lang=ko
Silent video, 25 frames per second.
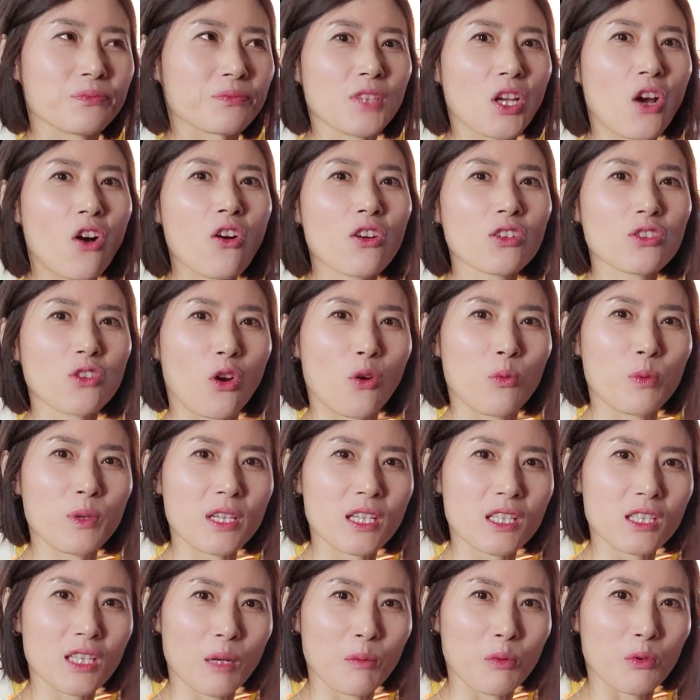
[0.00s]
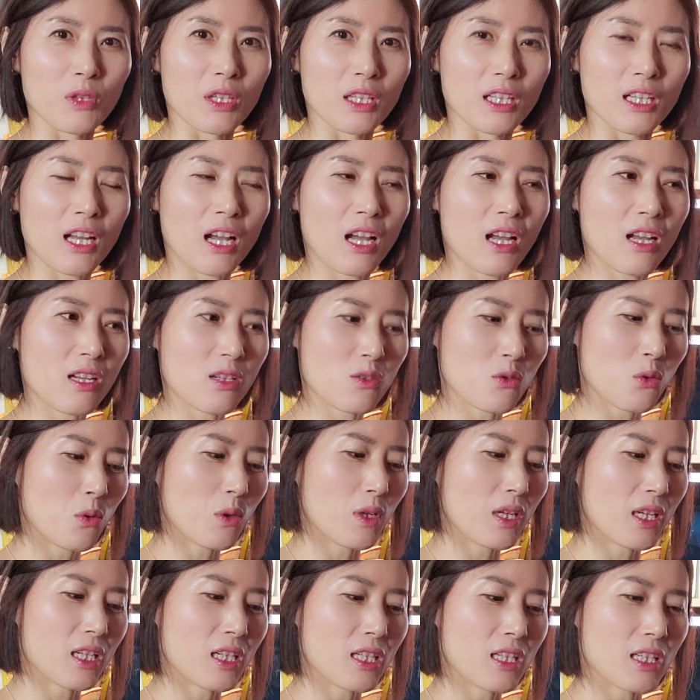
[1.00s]
영어 더빙이다 보니까
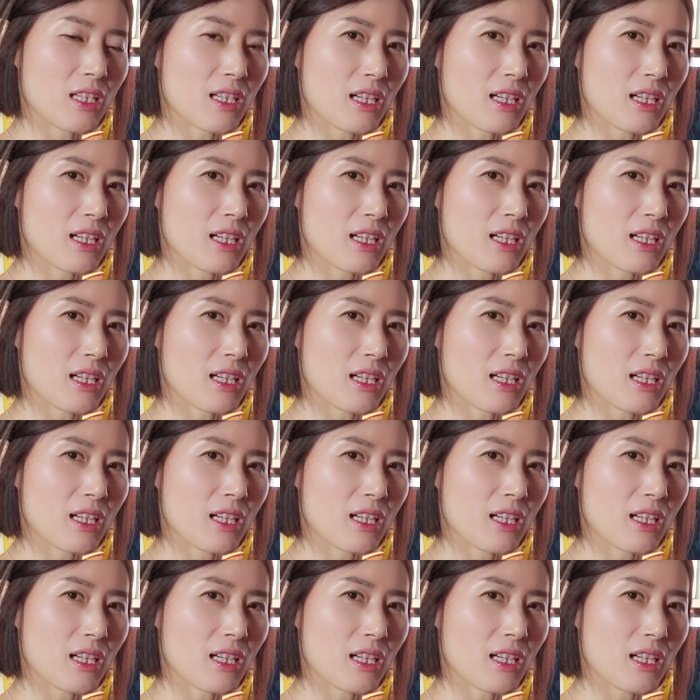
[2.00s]
소리를